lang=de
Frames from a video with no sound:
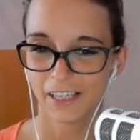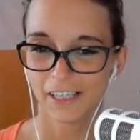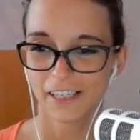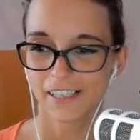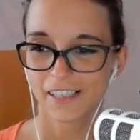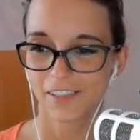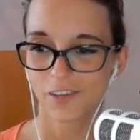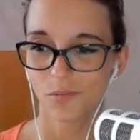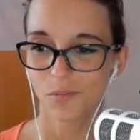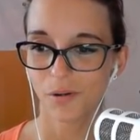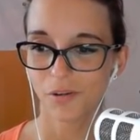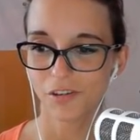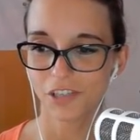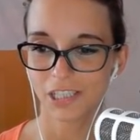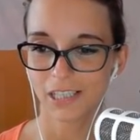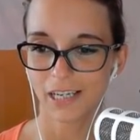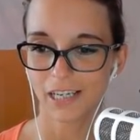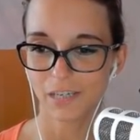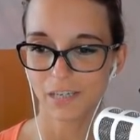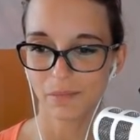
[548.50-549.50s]

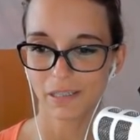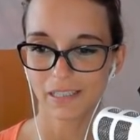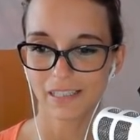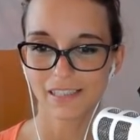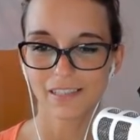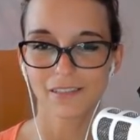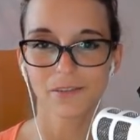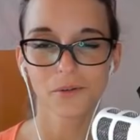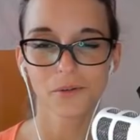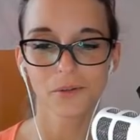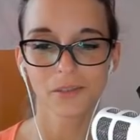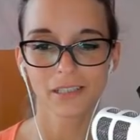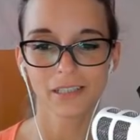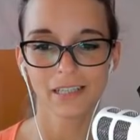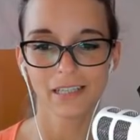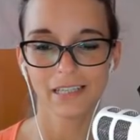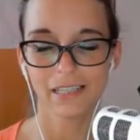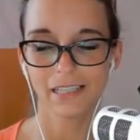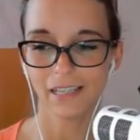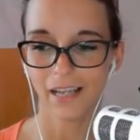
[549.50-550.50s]
Slow-Motion-Animation
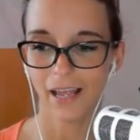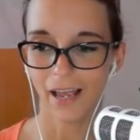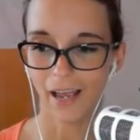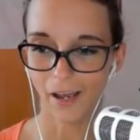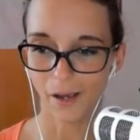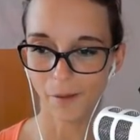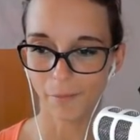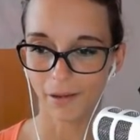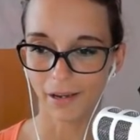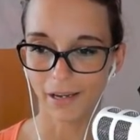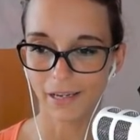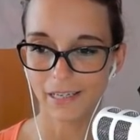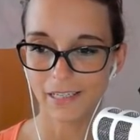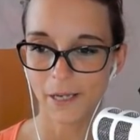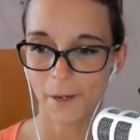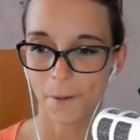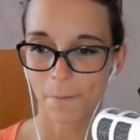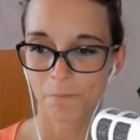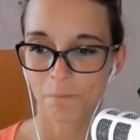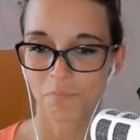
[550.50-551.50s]
in Arbeit.
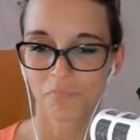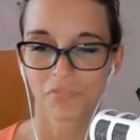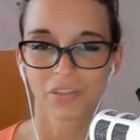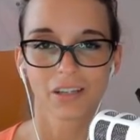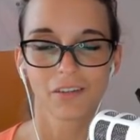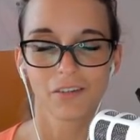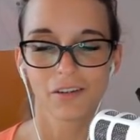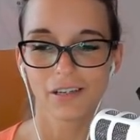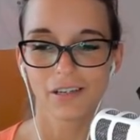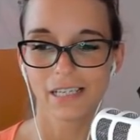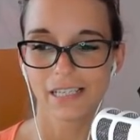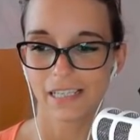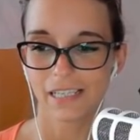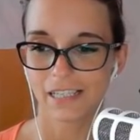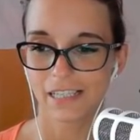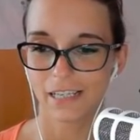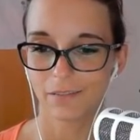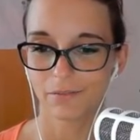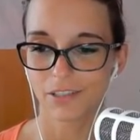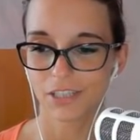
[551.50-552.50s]
Und
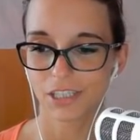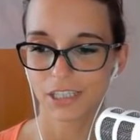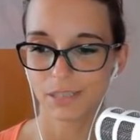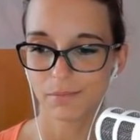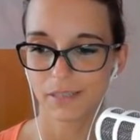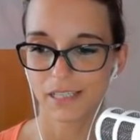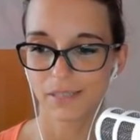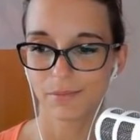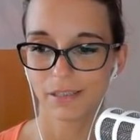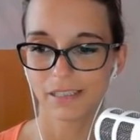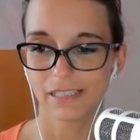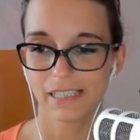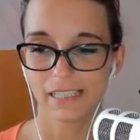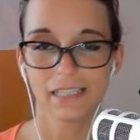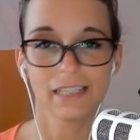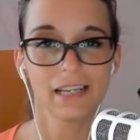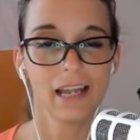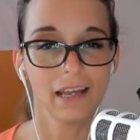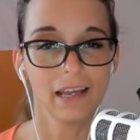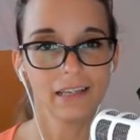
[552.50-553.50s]
äh, sie haben geschrieben, dass man
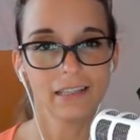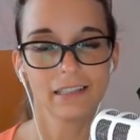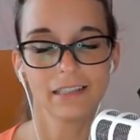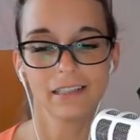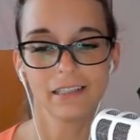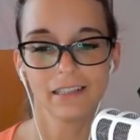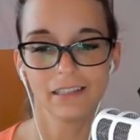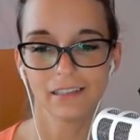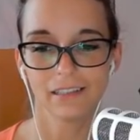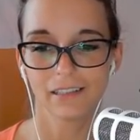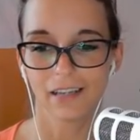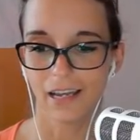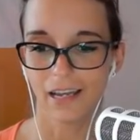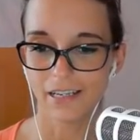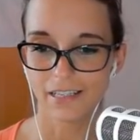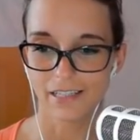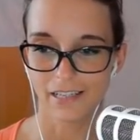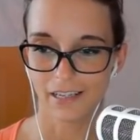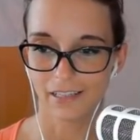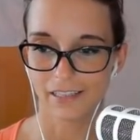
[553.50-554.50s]
den einen äh,
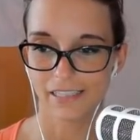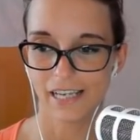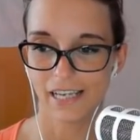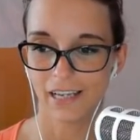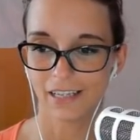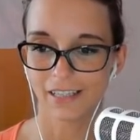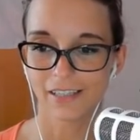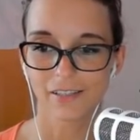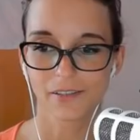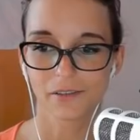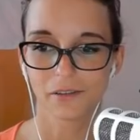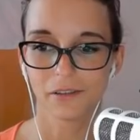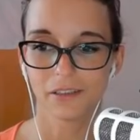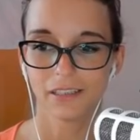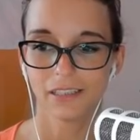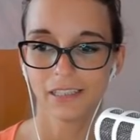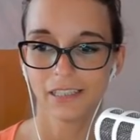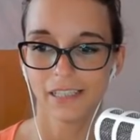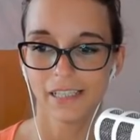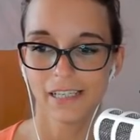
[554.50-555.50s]
Reiter taggen
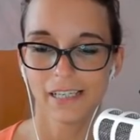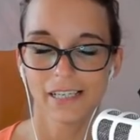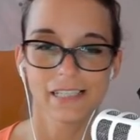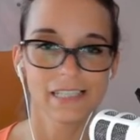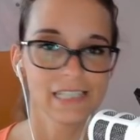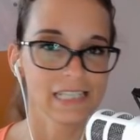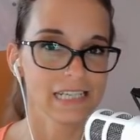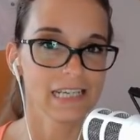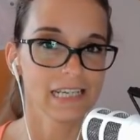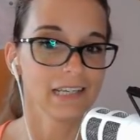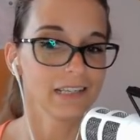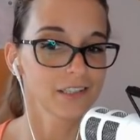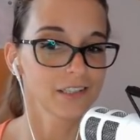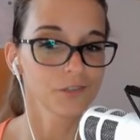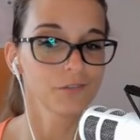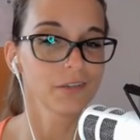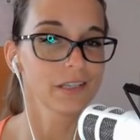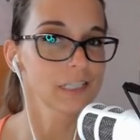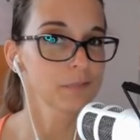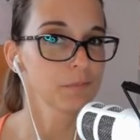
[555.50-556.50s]
soll, der
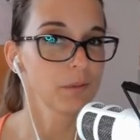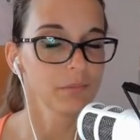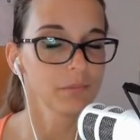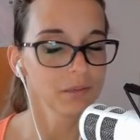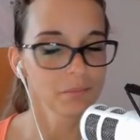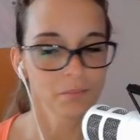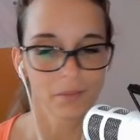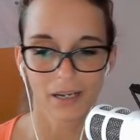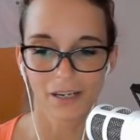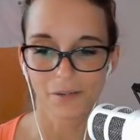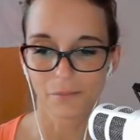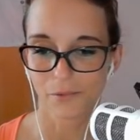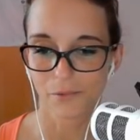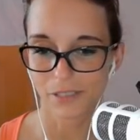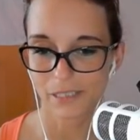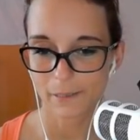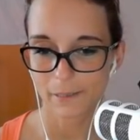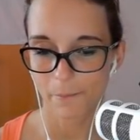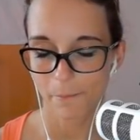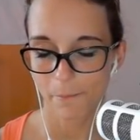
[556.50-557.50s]
sowas immer mitmachen muss.